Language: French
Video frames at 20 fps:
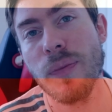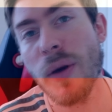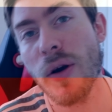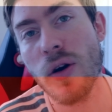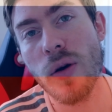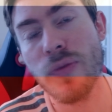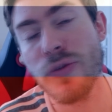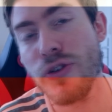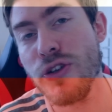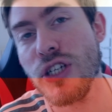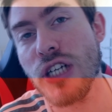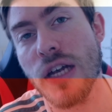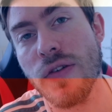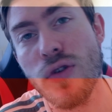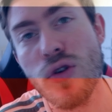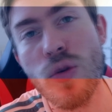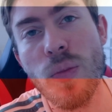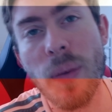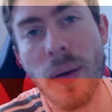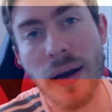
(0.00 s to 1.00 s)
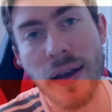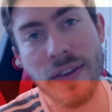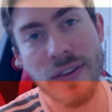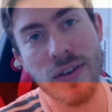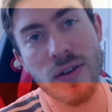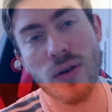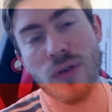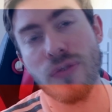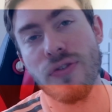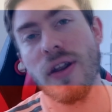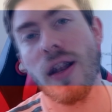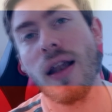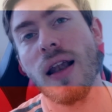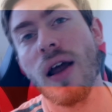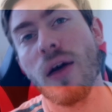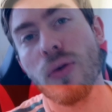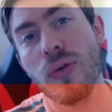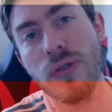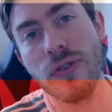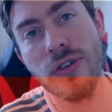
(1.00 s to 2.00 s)
c'est pas comme si j'avais eu le Brésil en fait,
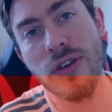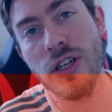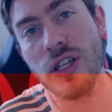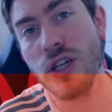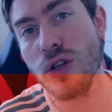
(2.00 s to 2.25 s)
la Russie.